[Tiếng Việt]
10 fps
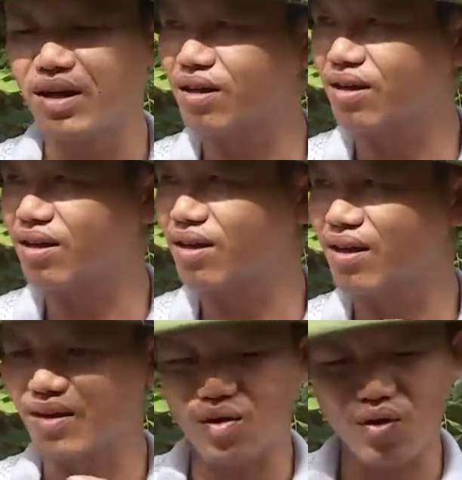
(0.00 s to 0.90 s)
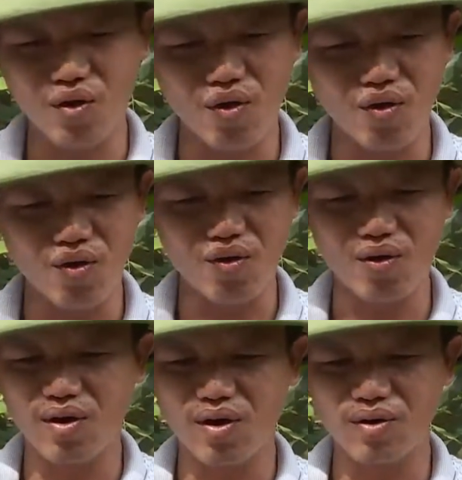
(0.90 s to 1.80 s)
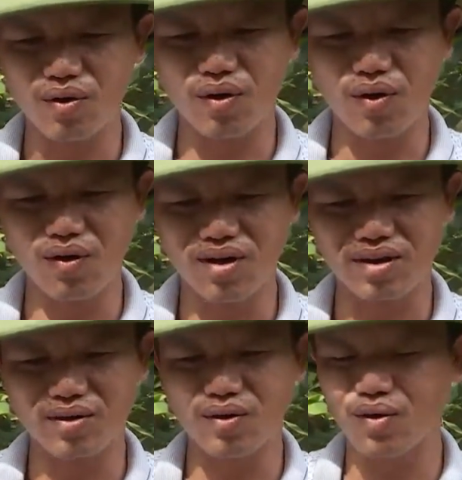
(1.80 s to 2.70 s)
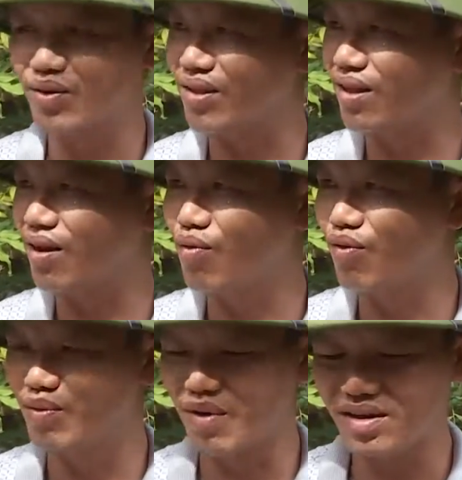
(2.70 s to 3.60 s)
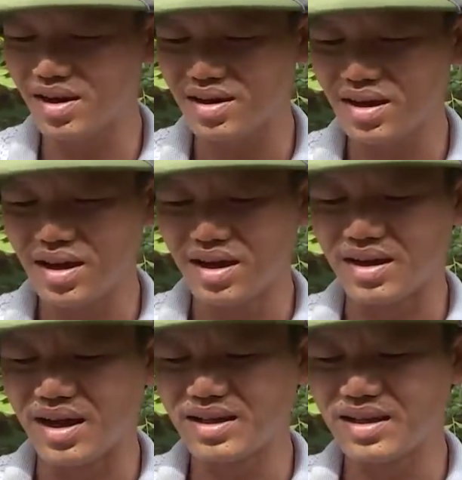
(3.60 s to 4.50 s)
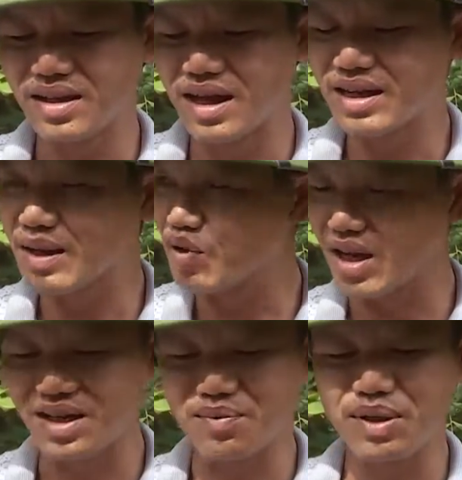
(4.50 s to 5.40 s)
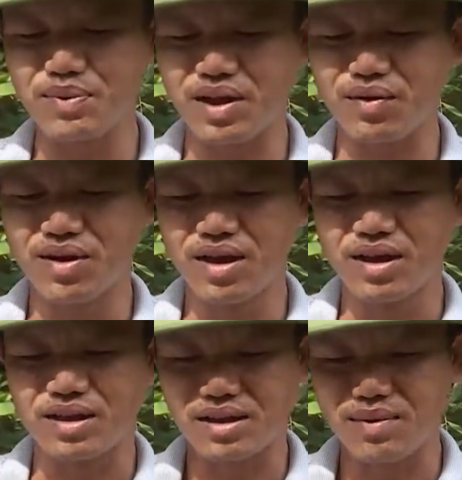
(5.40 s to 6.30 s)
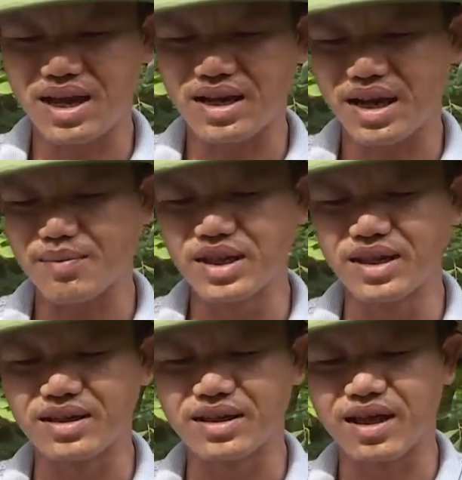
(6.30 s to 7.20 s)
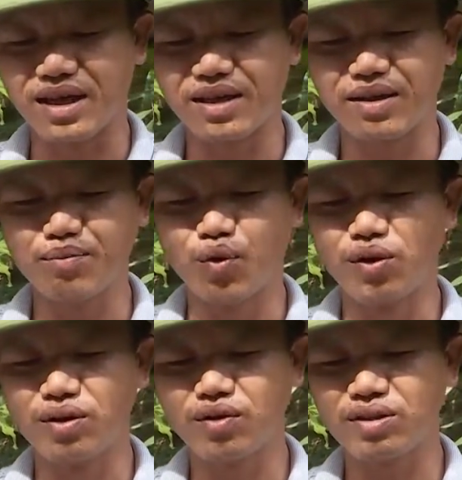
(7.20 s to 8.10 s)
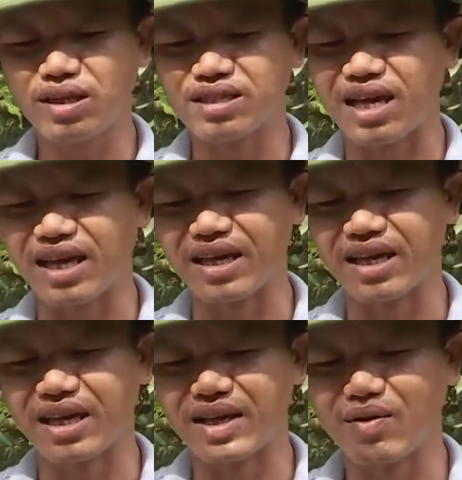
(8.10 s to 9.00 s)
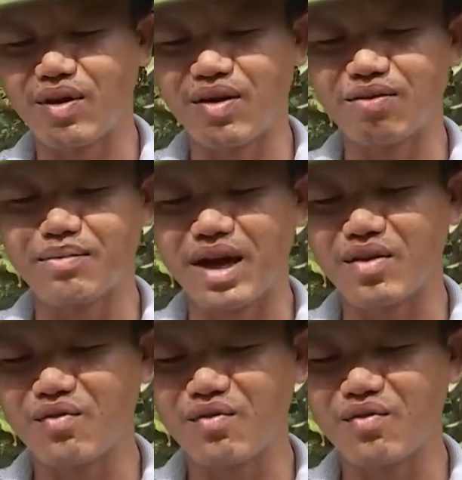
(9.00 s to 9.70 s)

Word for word: nước. À. Nó khô. khô. Nó khô này, nó khô không bị vỡ vâng. nước. Đấy thì đấy là một đặc điểm tiếp theo. Thế ba là em nhìn cái múi nó rất là dày, dạ. đúng không? Mà vâng. nó